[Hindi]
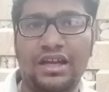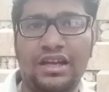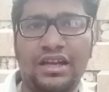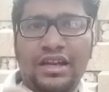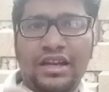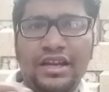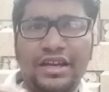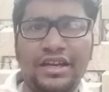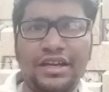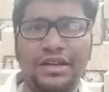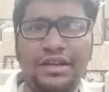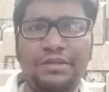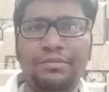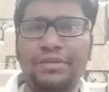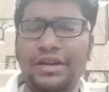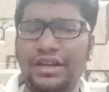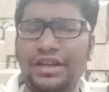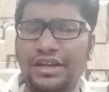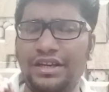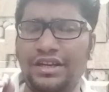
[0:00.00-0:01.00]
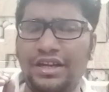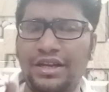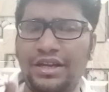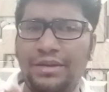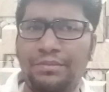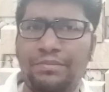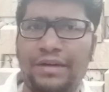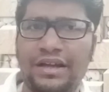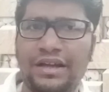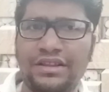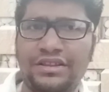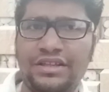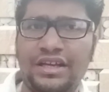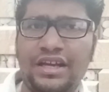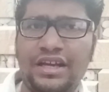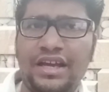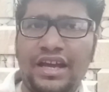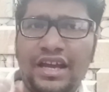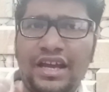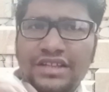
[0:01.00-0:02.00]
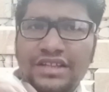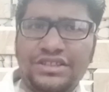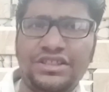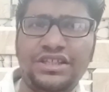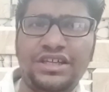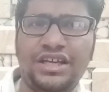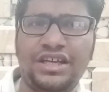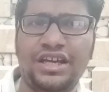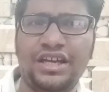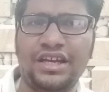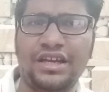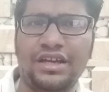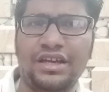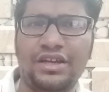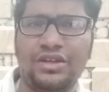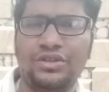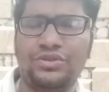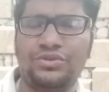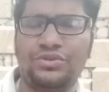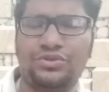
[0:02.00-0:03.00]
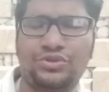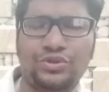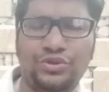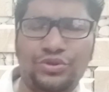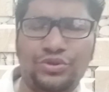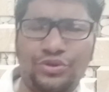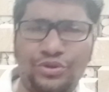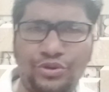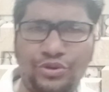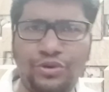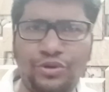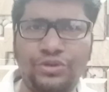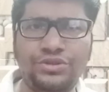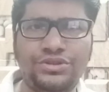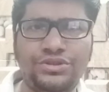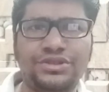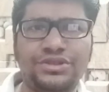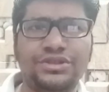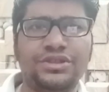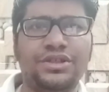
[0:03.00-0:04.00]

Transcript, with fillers: लेकिन मेरी नई बातें ऐसी हैं जो ठोस